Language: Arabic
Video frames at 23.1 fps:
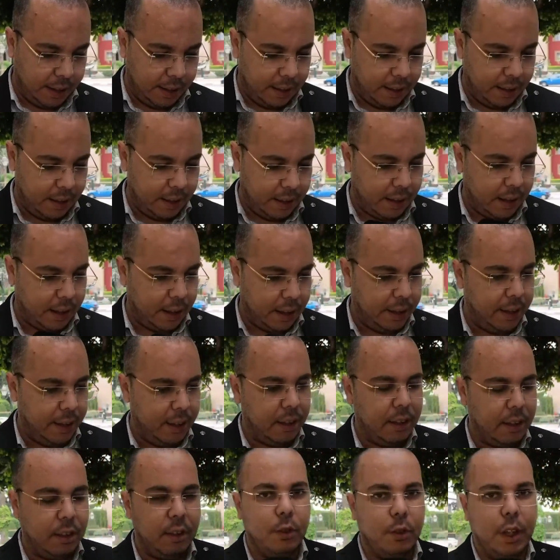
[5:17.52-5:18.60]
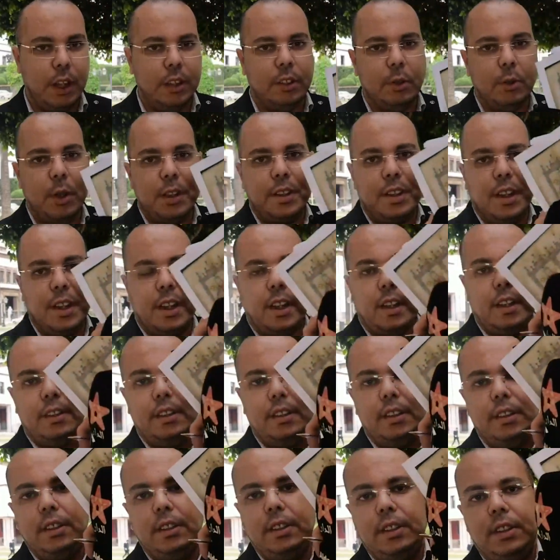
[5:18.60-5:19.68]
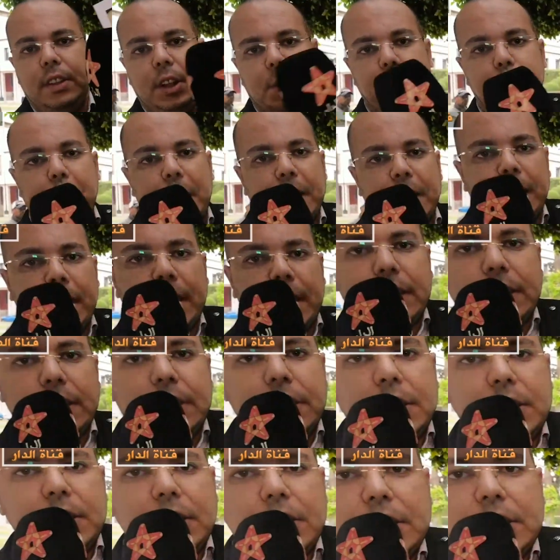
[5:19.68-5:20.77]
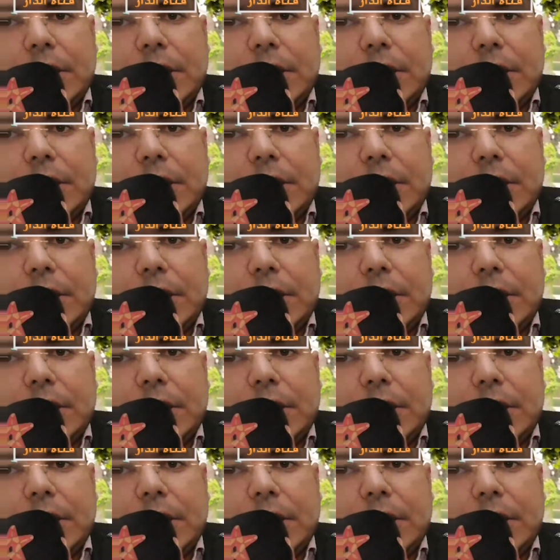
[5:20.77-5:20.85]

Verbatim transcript: كاين هي واحد الوثيقه اسبانيه